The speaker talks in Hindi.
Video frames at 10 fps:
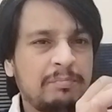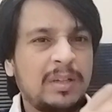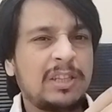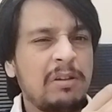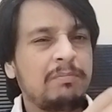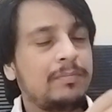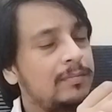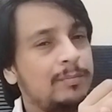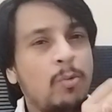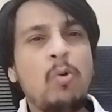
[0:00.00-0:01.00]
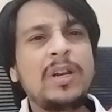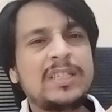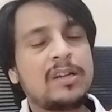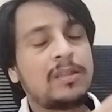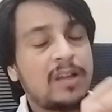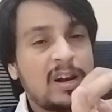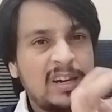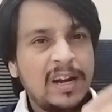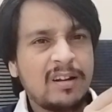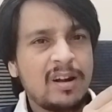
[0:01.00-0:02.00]
मतलब बोल नहीं सकता
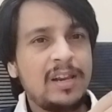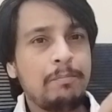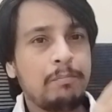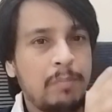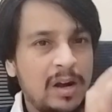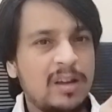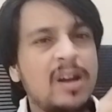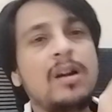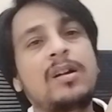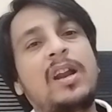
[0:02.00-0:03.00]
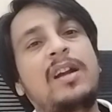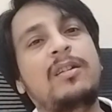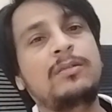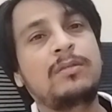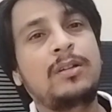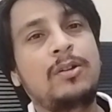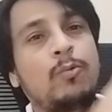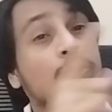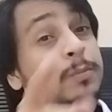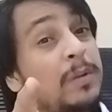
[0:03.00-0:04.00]
लिटरली बल्गर कंटेंट
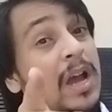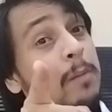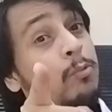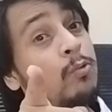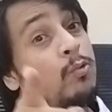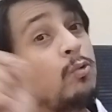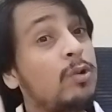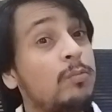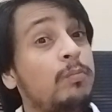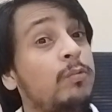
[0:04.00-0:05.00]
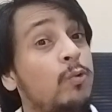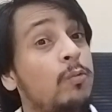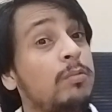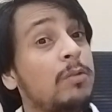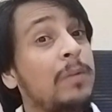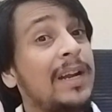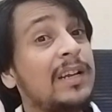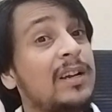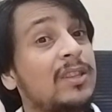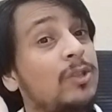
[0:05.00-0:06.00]
उस पर आप लोग खूब खूब
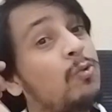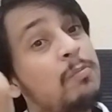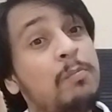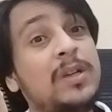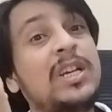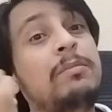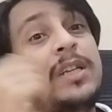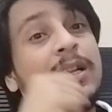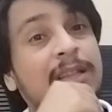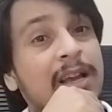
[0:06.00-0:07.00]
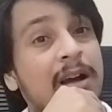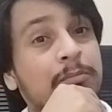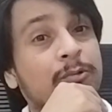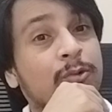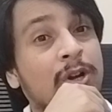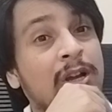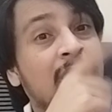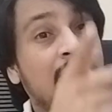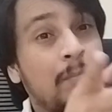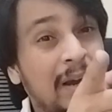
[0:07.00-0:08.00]
कमेंट करते हो और मज़ा भी आता है आपको
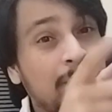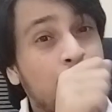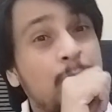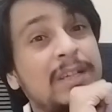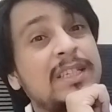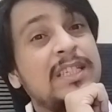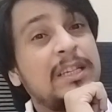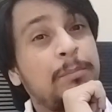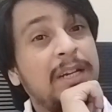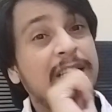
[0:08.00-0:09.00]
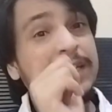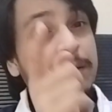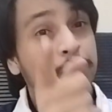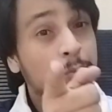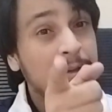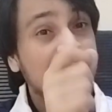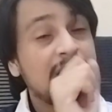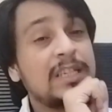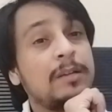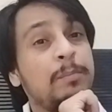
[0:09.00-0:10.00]
भाई वो भी किसी की बेटी है वो भी
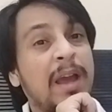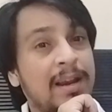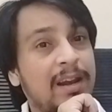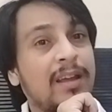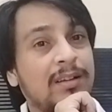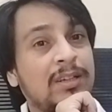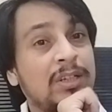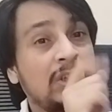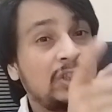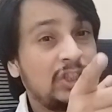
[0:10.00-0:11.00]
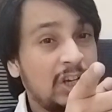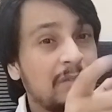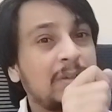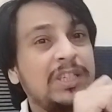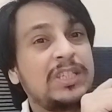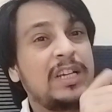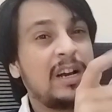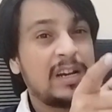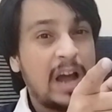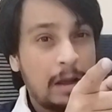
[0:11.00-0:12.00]
किसी की बहन है शर्म कीजिए
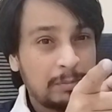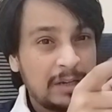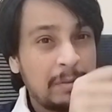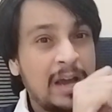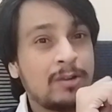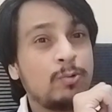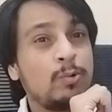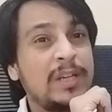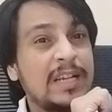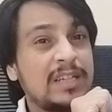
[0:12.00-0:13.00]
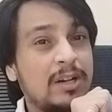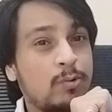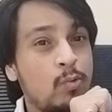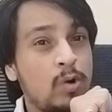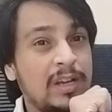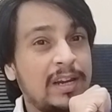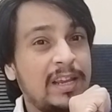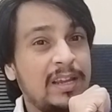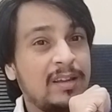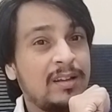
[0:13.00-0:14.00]
अगर आपकी बहन को कोई ऐसा ट्रोल करे